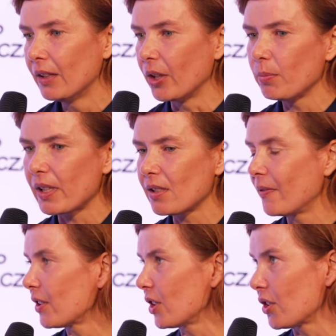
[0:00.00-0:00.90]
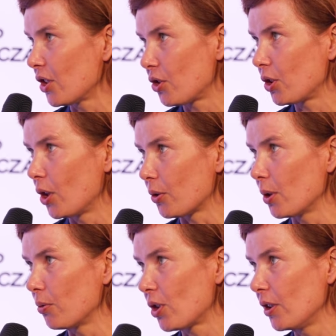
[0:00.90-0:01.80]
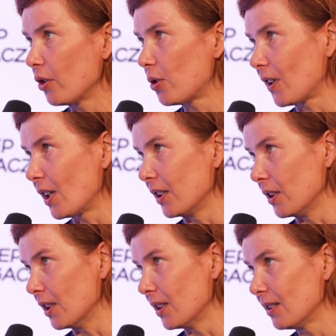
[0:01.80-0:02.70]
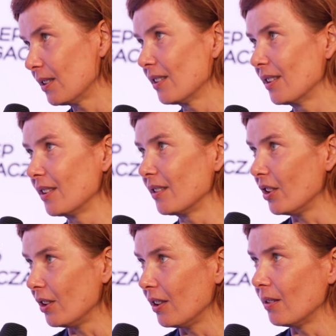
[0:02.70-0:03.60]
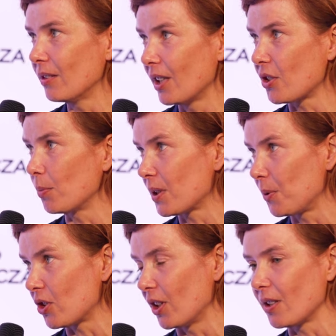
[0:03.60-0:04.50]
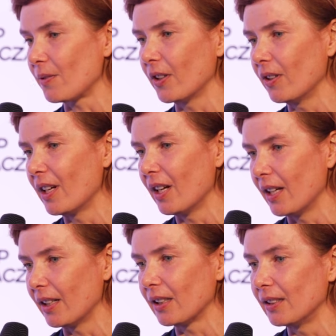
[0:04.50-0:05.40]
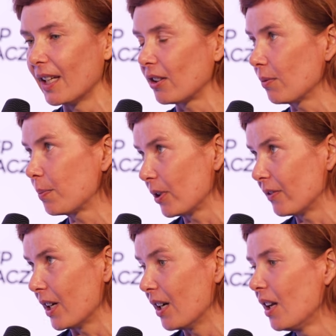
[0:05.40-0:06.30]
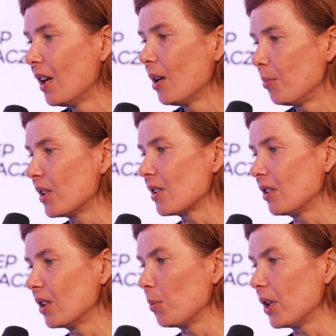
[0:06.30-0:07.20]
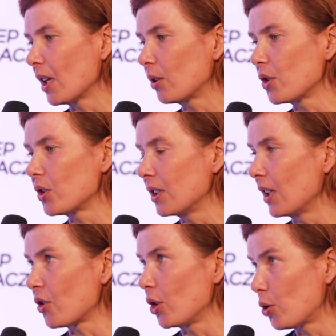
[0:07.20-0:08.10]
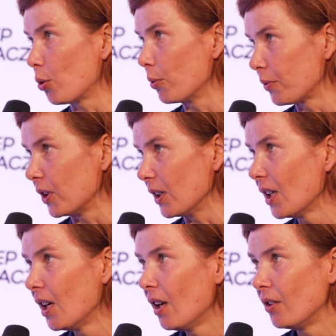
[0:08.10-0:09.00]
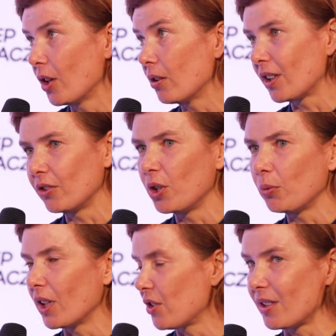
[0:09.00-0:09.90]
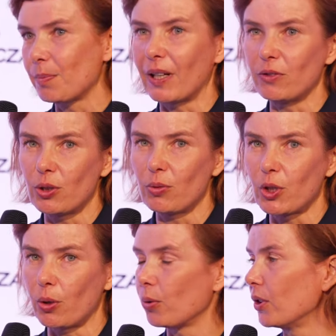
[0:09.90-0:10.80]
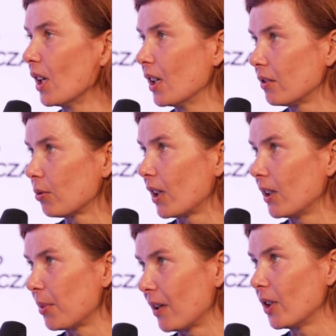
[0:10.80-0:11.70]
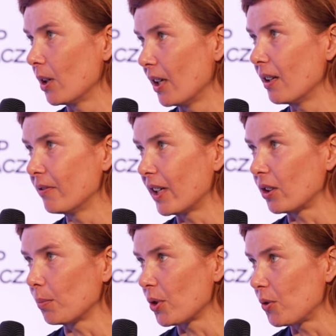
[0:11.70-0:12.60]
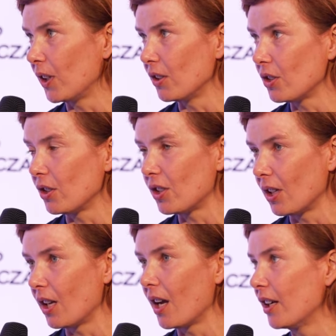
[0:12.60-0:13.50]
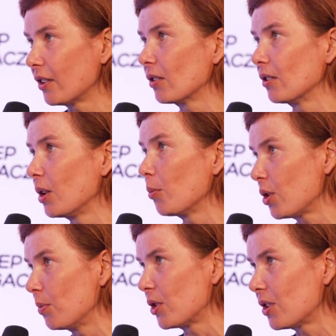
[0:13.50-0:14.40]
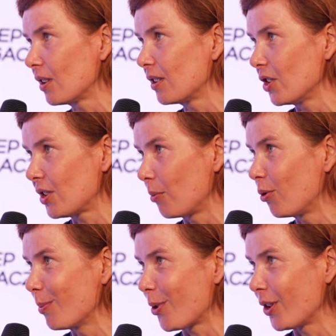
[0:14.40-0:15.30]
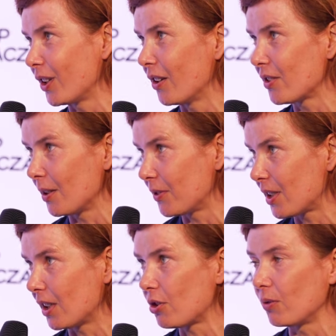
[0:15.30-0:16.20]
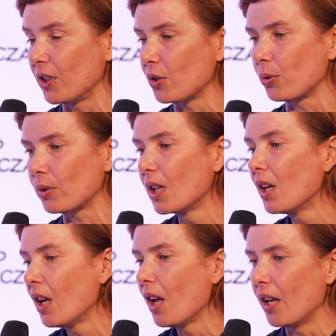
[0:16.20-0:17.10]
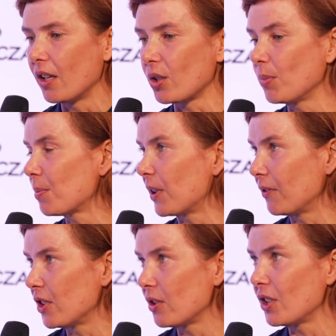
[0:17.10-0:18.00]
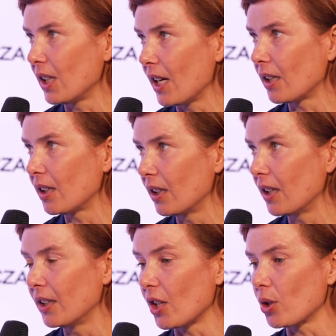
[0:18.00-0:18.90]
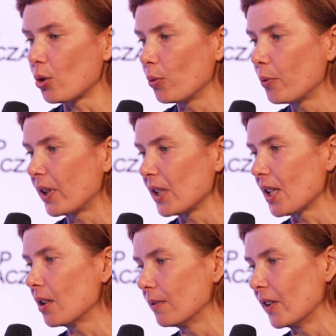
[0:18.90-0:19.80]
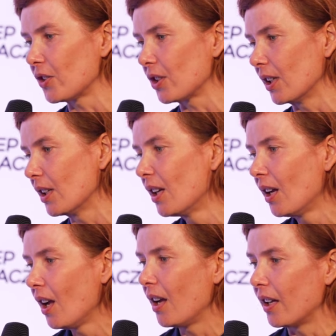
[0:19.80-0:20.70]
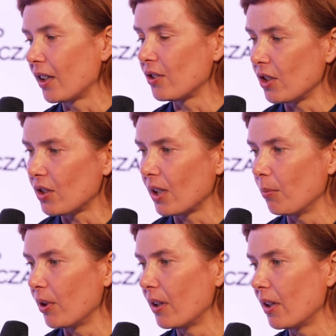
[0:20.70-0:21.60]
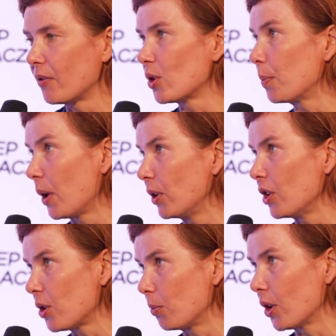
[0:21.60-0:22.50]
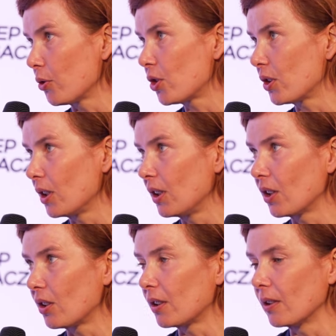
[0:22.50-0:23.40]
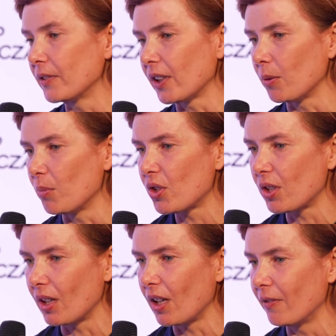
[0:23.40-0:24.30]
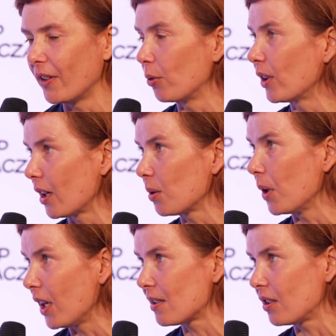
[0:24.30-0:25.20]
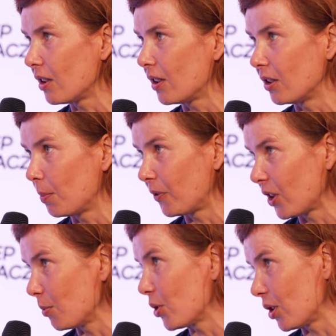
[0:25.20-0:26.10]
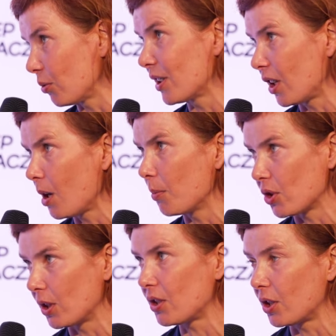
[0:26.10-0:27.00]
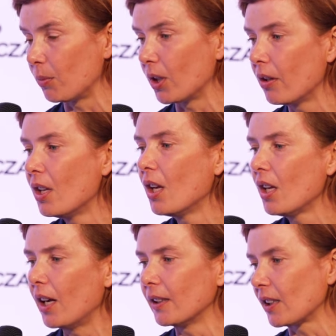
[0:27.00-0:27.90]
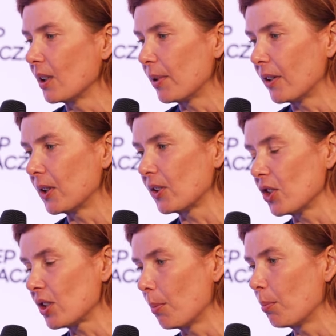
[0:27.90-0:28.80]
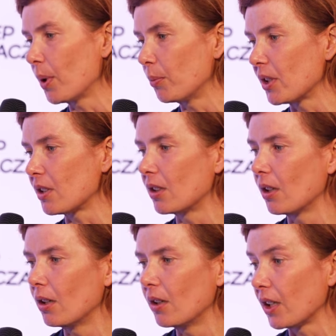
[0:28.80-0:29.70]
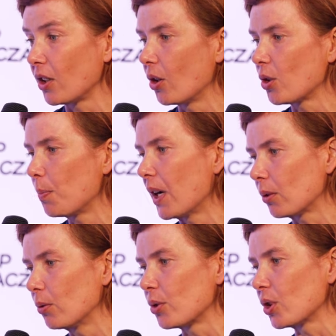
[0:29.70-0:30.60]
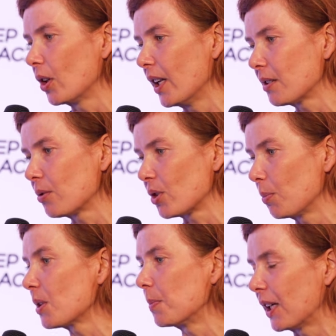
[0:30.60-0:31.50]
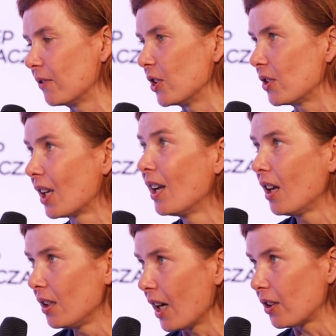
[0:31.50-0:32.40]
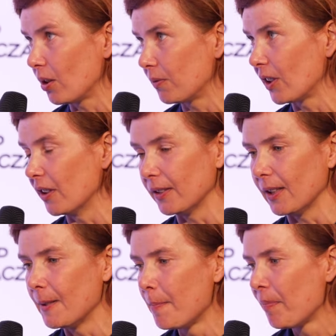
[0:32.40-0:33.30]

No i bardzo ważna rzecz nocą, czyli oświetlenie i nasze bezpieczeństwo, a na to wpływa między innymi jakość naszej czołówki. No, tego nie uda się sprawdzić w ciągu dnia i tutaj naprawdę warto poświęcić, ale to nie musi być gdzieś tam głęboko noc, a wystarczy wieczór, żeby sprawdzić, jak nasza czołówka zachowa się E, gdzieś tam e, w zupełnej ciemności, nie tylko w jakimś e, warunkach miejskich, kiedy powiedzmy, że uznajemy, że jest ciemno, ale tak naprawdę gdzieś tam pobiec do jakiegoś parku czy do lasu, żeby sprawdzić, jak to wygląda.